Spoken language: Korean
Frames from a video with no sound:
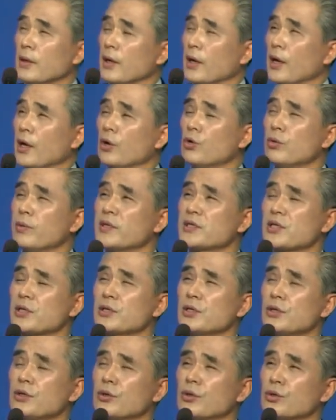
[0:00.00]
애굽에선
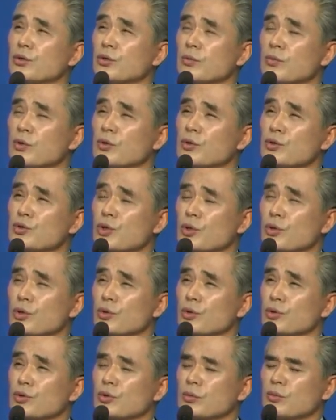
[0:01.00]
이런 것도 먹고 저런
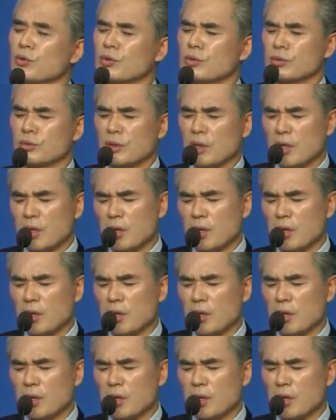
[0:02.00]
것도 먹고 다